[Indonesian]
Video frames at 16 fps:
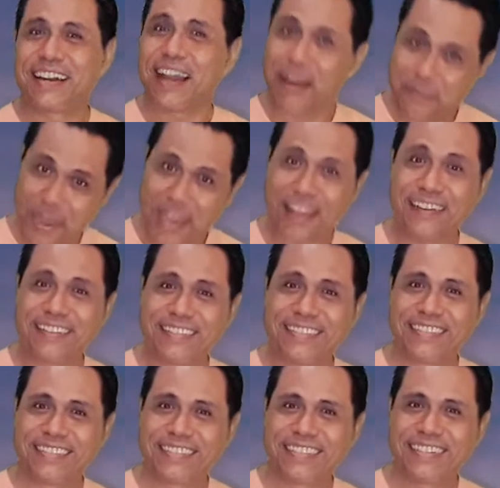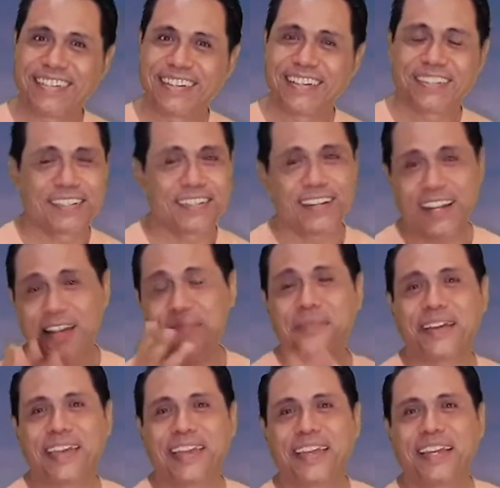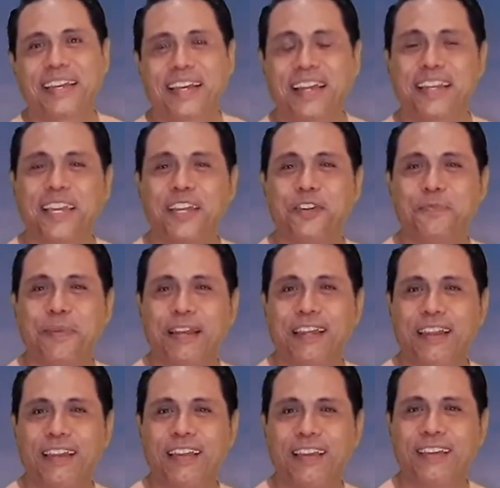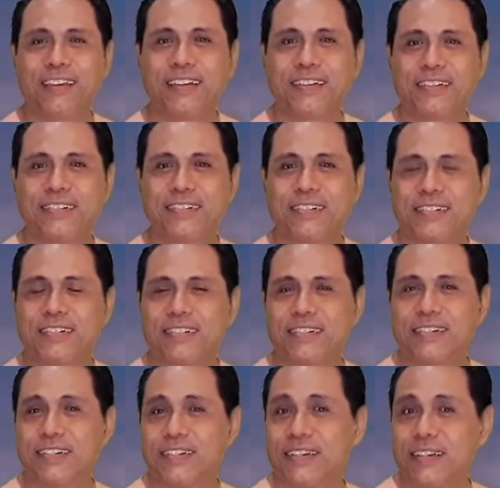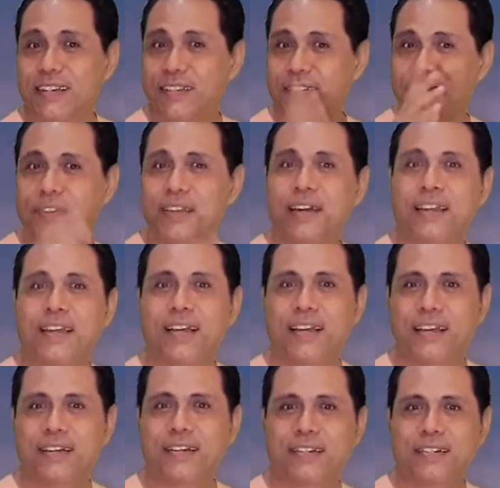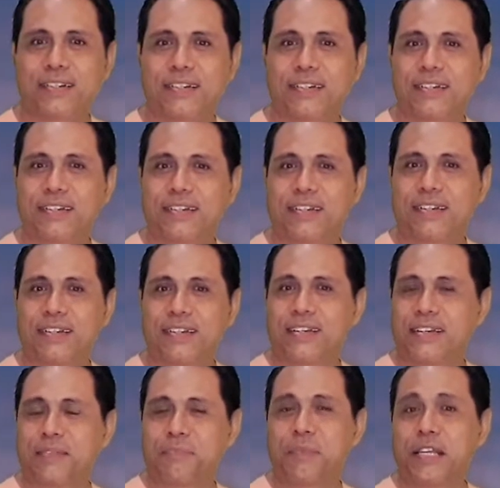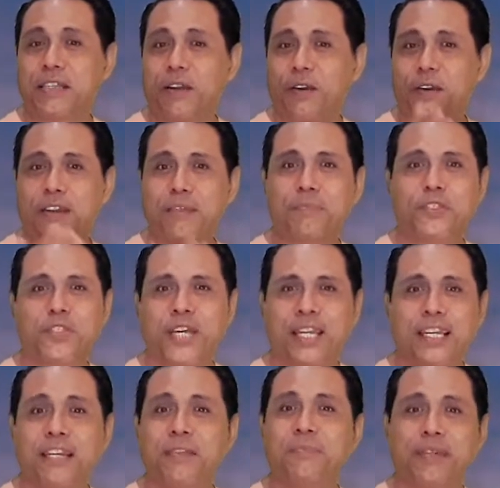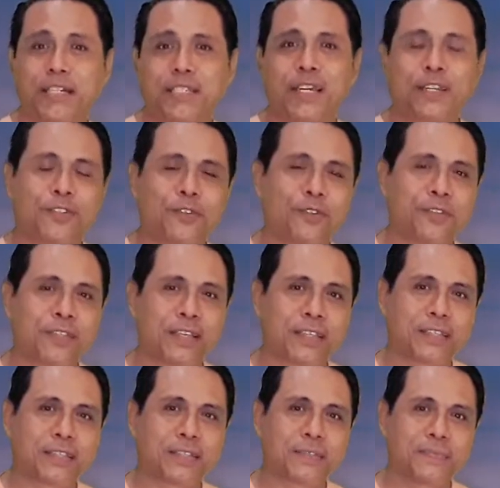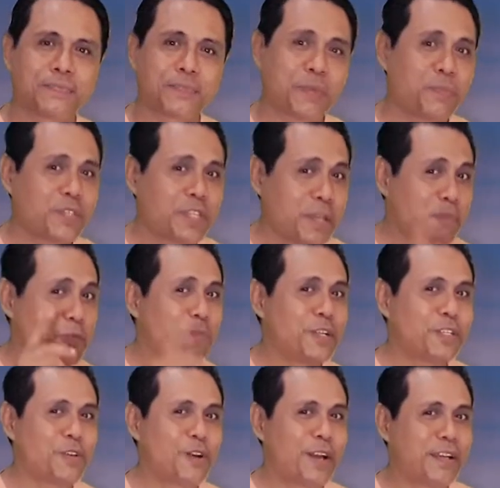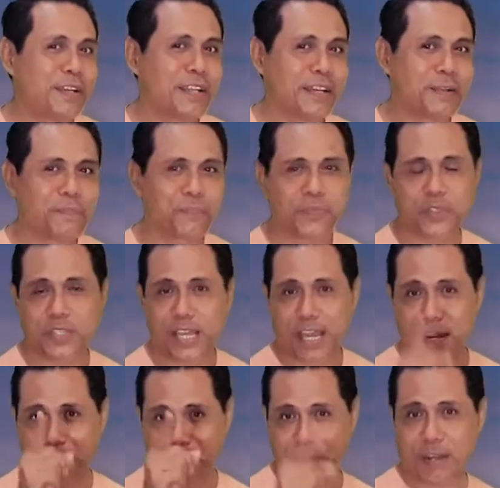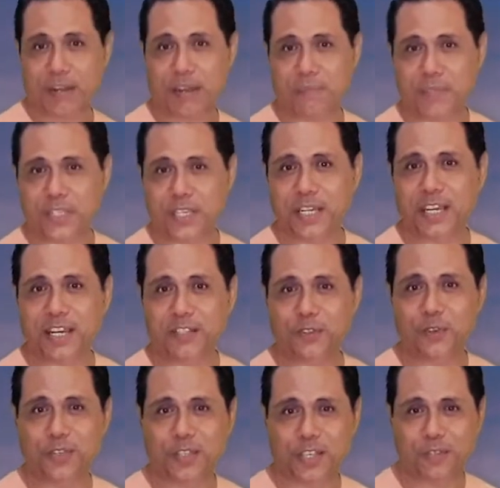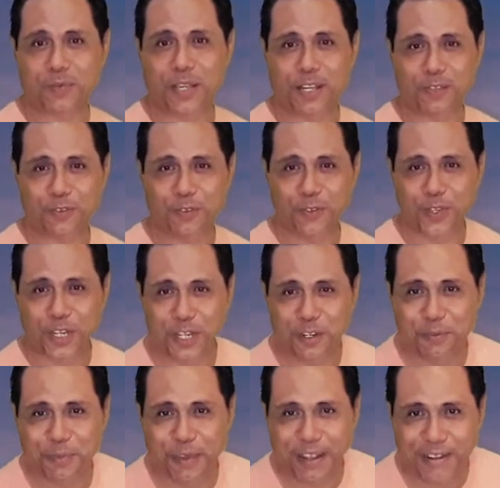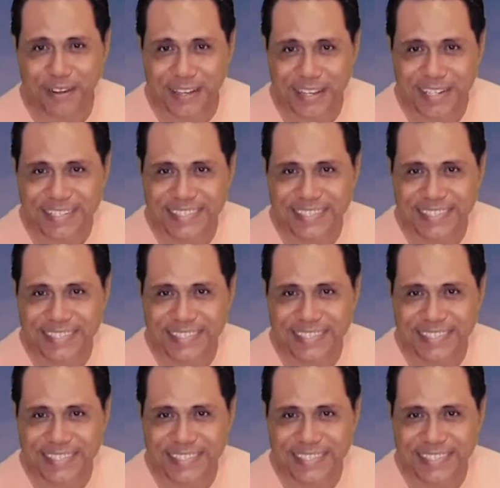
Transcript: Amin. Saudara menginginkan kehidupan ini? Saudara, banyak orang mencari dan mengejar sukses. Tapi saya mau beritahu Anda, jangan pernah menjadikan sukses sebagai tujuan hidup Anda.